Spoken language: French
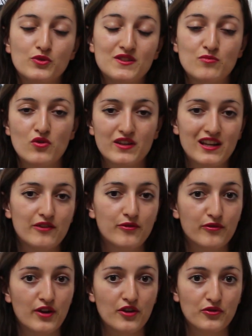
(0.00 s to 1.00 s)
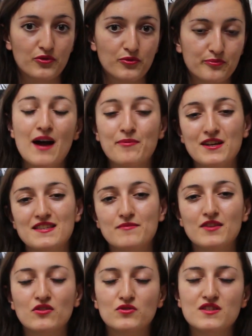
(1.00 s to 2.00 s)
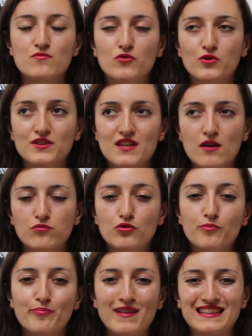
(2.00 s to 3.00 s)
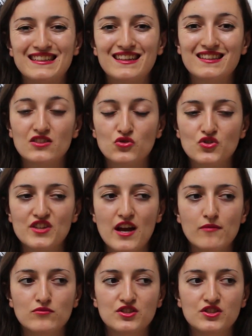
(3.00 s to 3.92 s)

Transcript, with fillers: petit point auquel il faut faire attention. Après, c'est peut-être aussi mon côté un peu pas très très sociable.